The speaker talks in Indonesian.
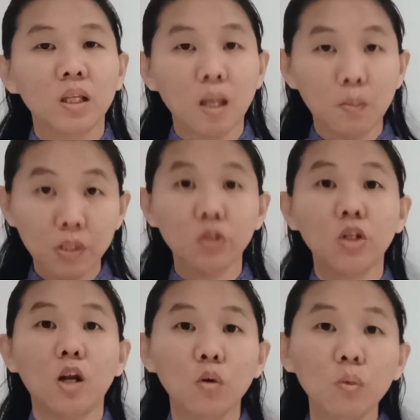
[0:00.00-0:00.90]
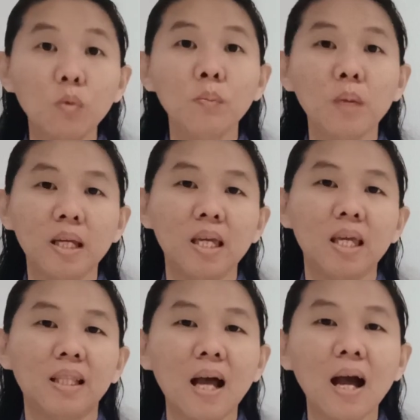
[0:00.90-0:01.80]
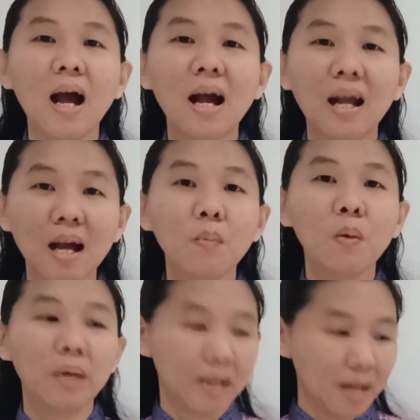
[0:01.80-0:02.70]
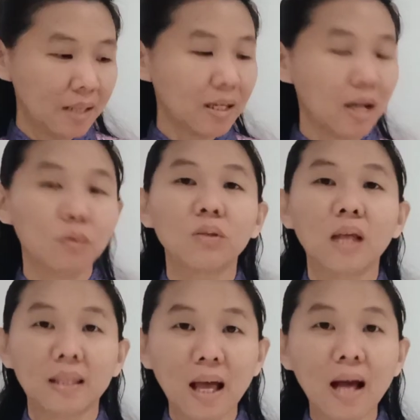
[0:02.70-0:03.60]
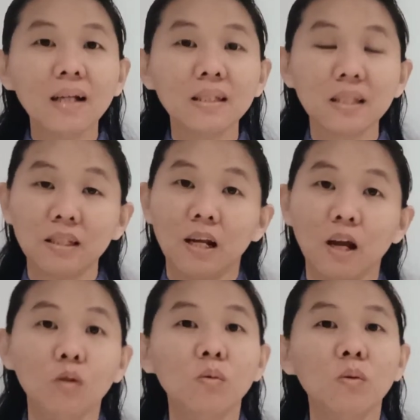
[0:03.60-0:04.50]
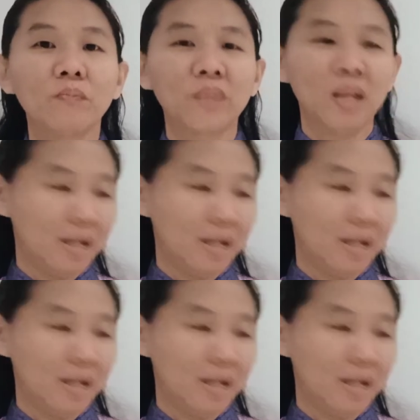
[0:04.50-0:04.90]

Tetapi secara umum bagi kita akan memberikan kartu Natal secara umum.